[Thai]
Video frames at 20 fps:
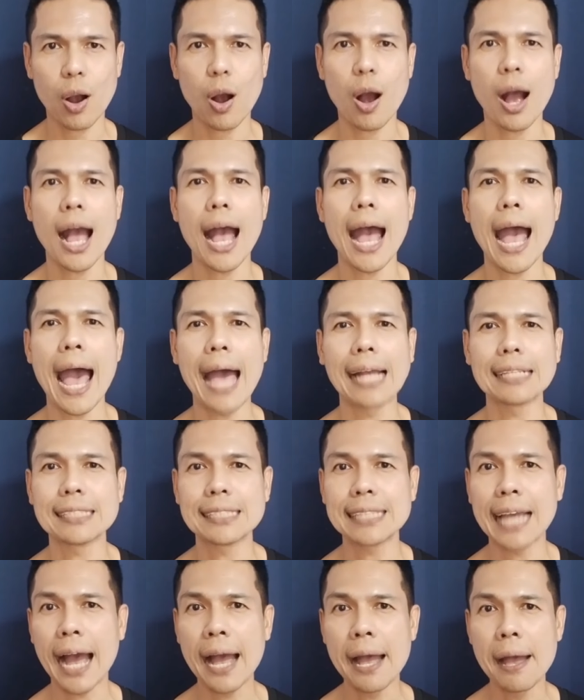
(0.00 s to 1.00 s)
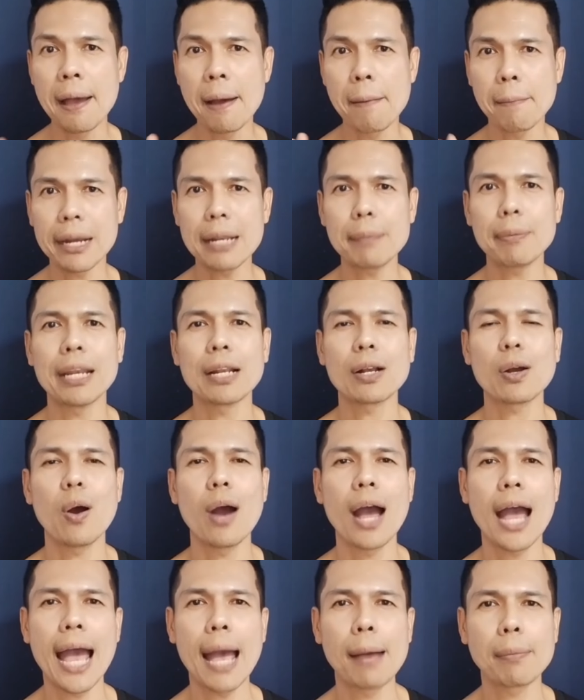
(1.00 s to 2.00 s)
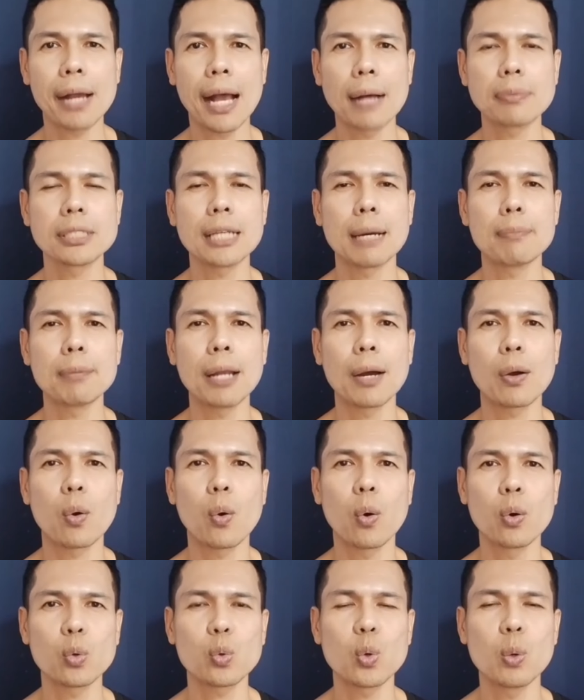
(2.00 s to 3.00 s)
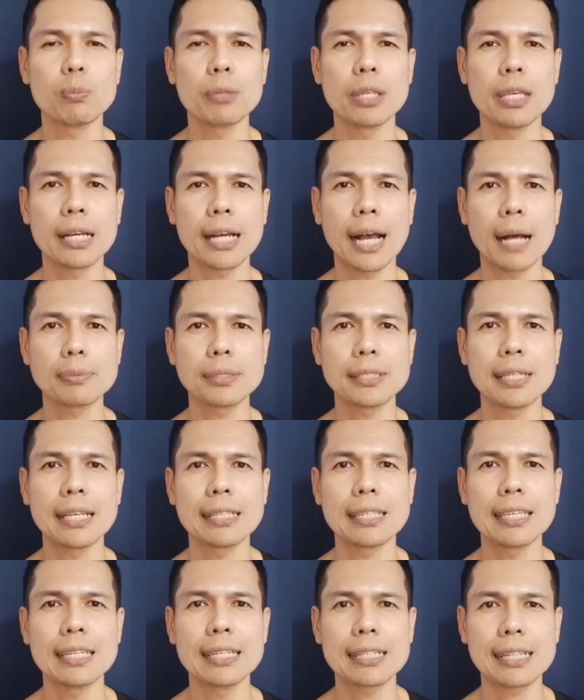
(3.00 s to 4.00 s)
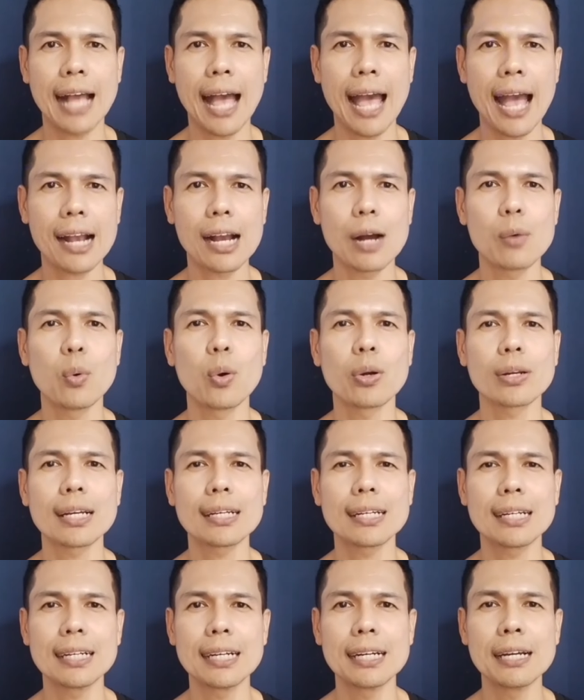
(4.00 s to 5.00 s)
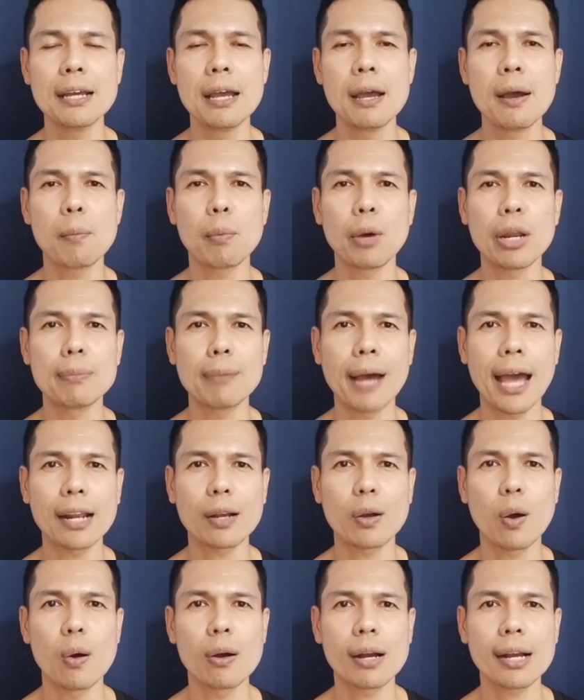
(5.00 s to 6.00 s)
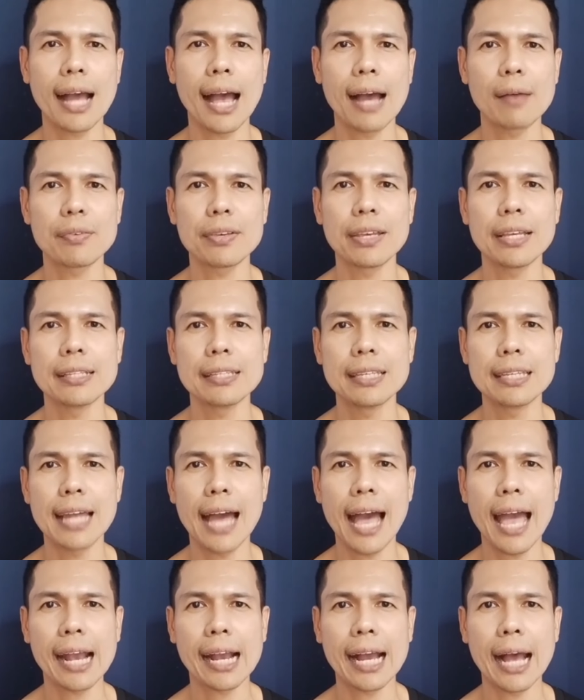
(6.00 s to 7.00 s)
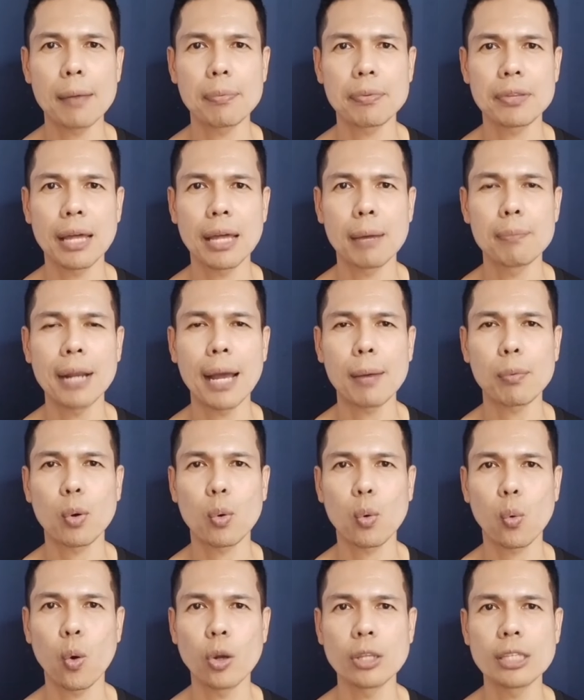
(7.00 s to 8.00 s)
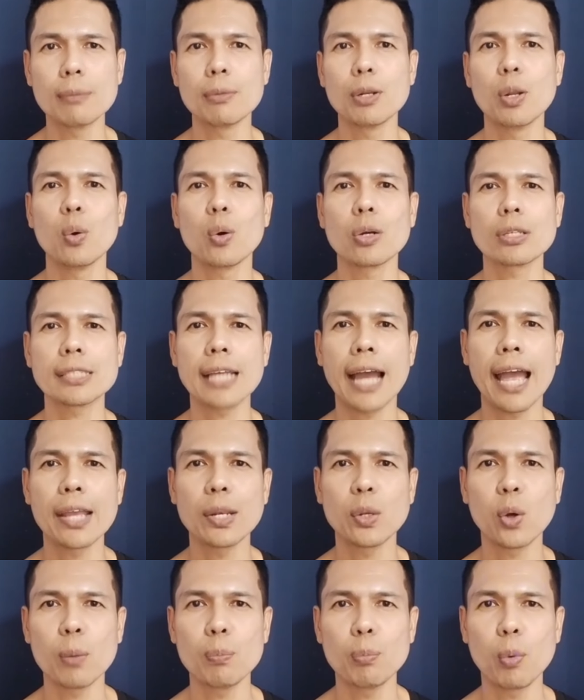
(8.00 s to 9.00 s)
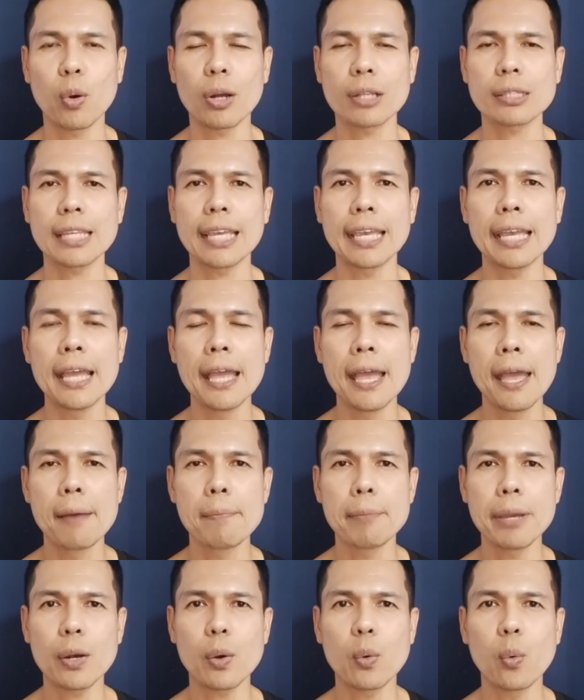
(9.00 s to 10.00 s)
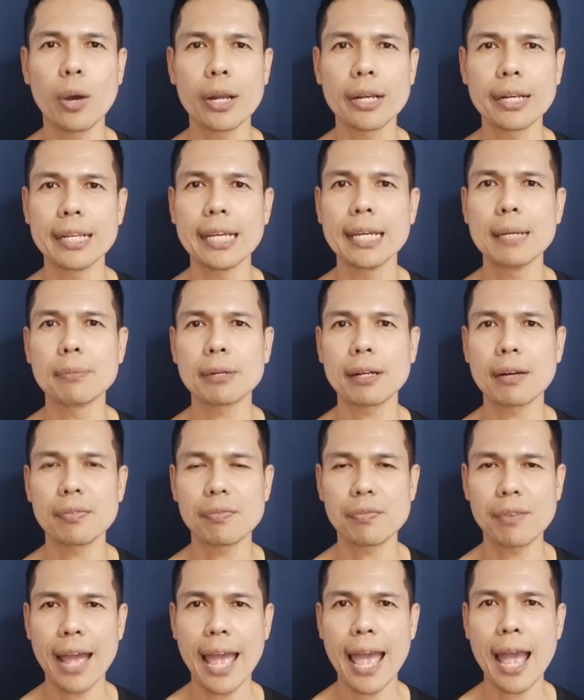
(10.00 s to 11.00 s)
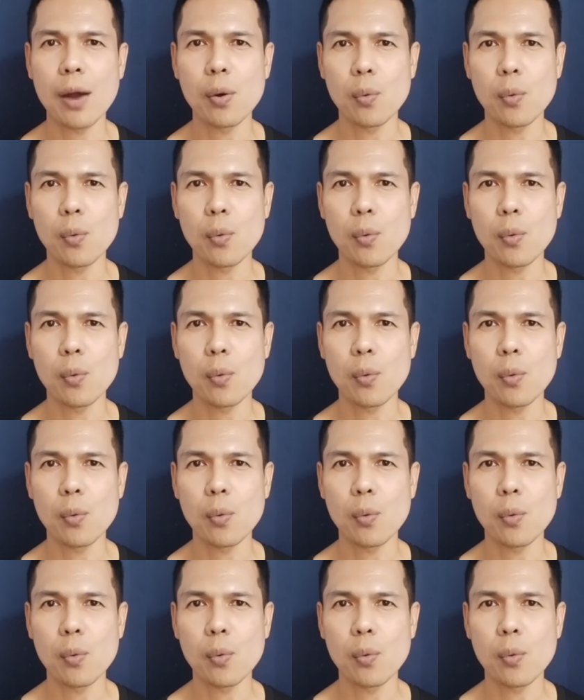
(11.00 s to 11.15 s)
ก็อาจจะไม่ได้เป็นข้อห้ามครับสำหรับคนกลุ่มนี้ครับ สิ่งที่กล้ากังวลก็คือปริมาณของคาเฟอีนที่ได้ครับสำหรับคนที่เป็นโรคหัวใจโดยปกติ ไม่ควรดื่มกาแฟ